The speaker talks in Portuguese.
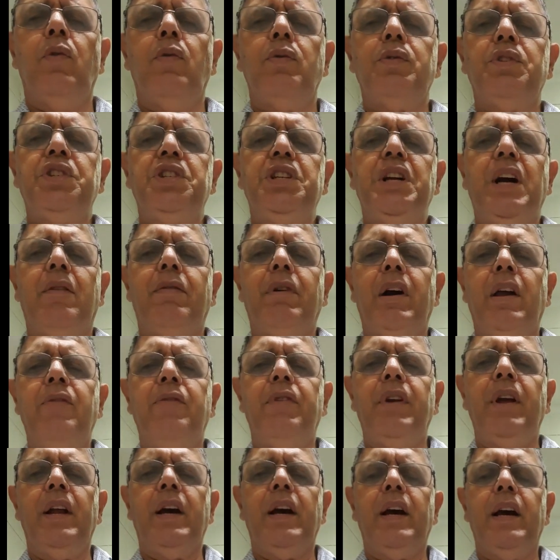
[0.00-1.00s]
você já vai
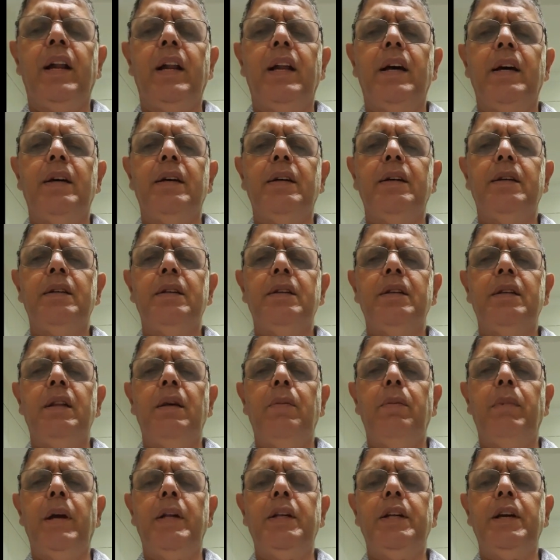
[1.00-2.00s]
virar ela
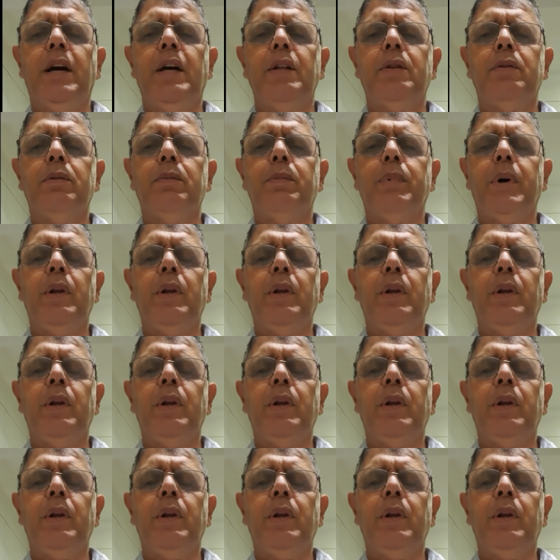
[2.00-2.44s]
de imediato,